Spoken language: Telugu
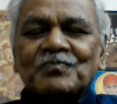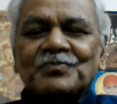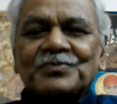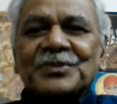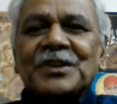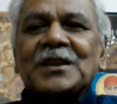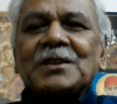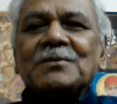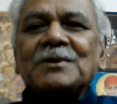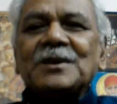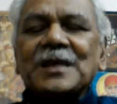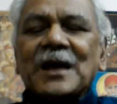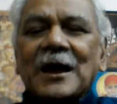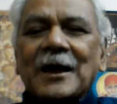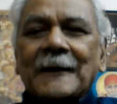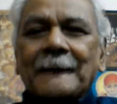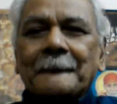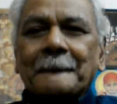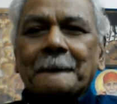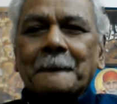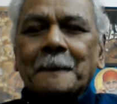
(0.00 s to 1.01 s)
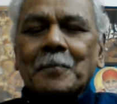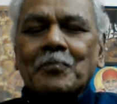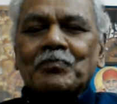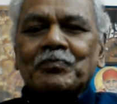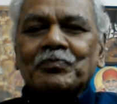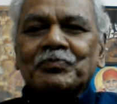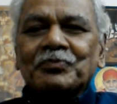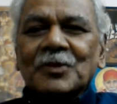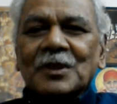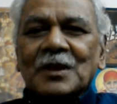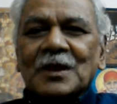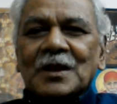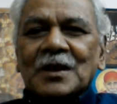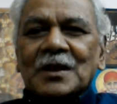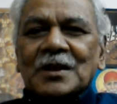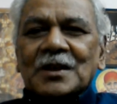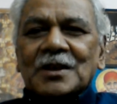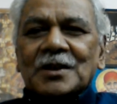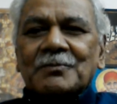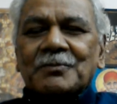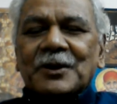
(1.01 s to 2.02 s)
దీని మీద
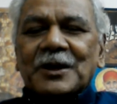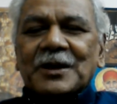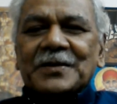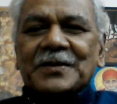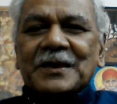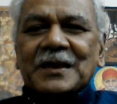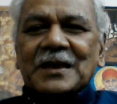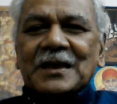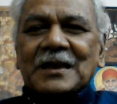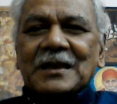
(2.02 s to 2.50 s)
ఇప్పుడైతే